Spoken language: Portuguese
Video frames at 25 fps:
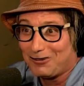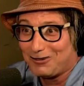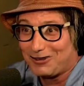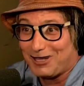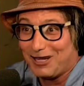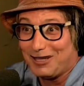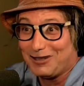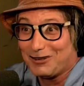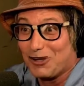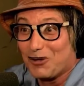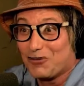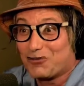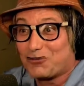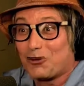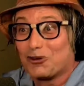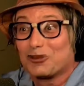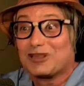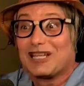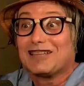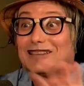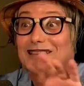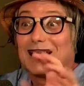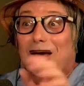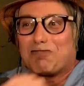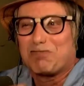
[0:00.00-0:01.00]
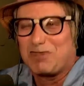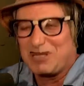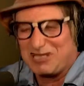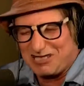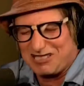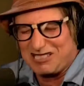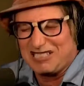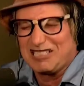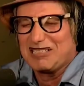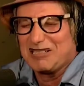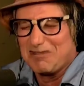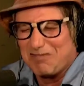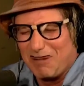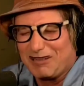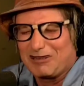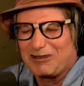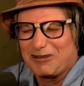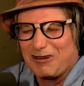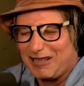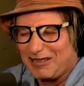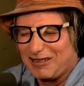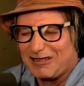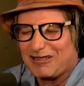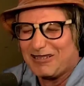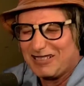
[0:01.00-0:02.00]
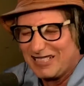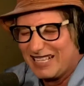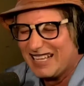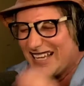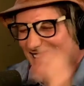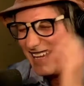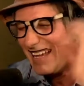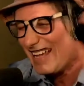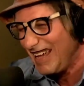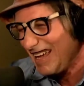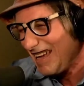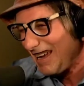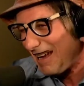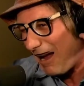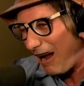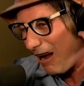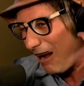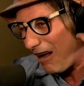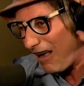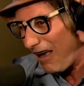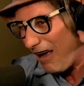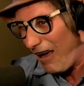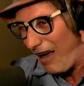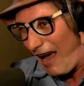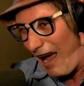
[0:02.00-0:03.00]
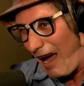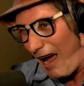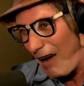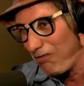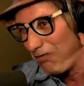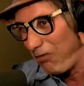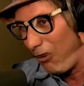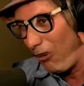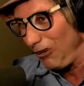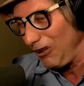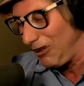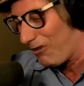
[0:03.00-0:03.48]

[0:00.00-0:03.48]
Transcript: não tem não. ficou dentro da piscina, mas tu é doido. É bom